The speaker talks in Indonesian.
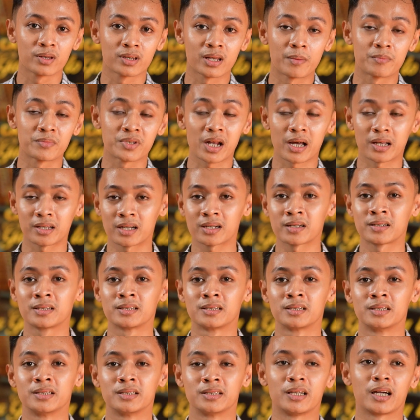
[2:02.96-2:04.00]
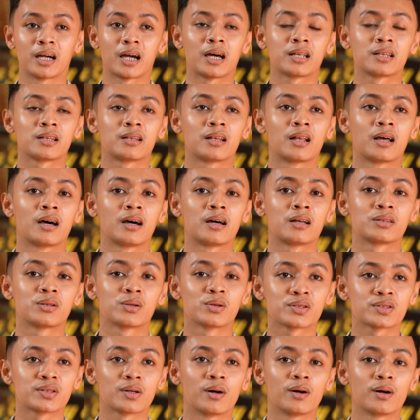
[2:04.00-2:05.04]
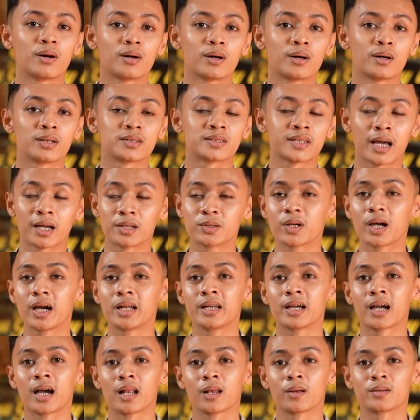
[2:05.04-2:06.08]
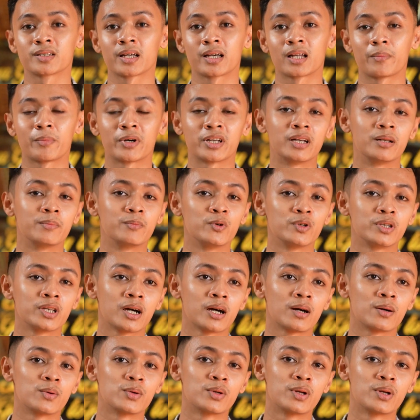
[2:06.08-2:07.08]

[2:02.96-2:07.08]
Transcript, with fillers: full time trader ya kan. Nah terus uh, sayang juga nih kalau saya dapat ilmunya